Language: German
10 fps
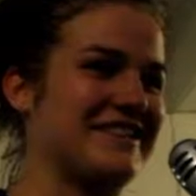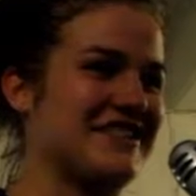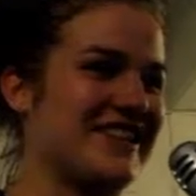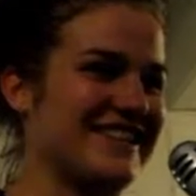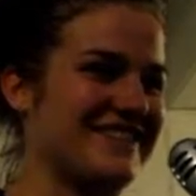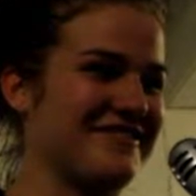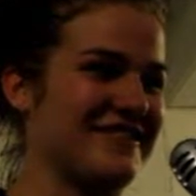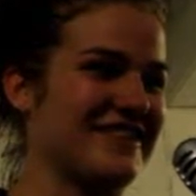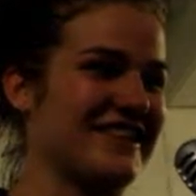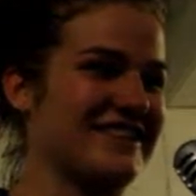entscheidend
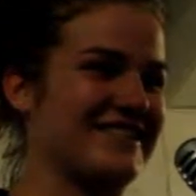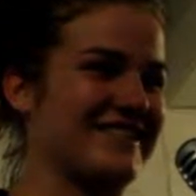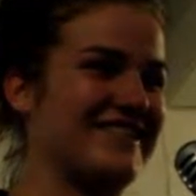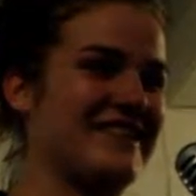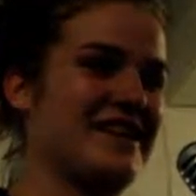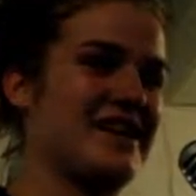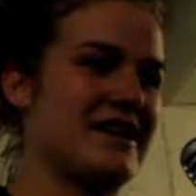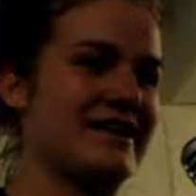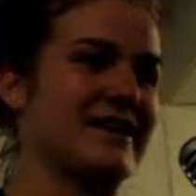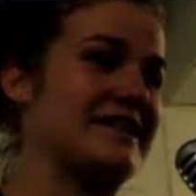für den nächste,
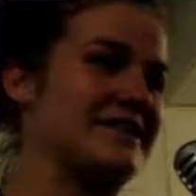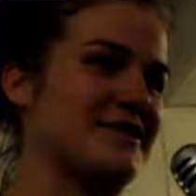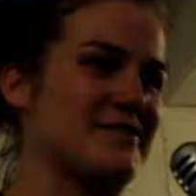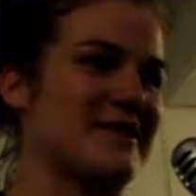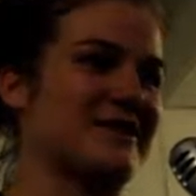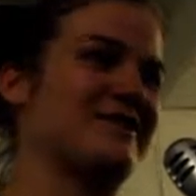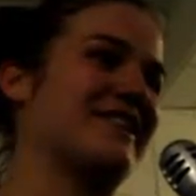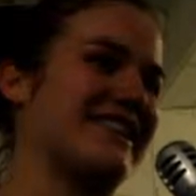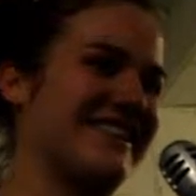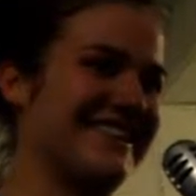nächsten Sommer
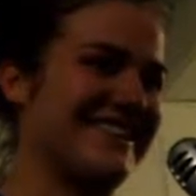oder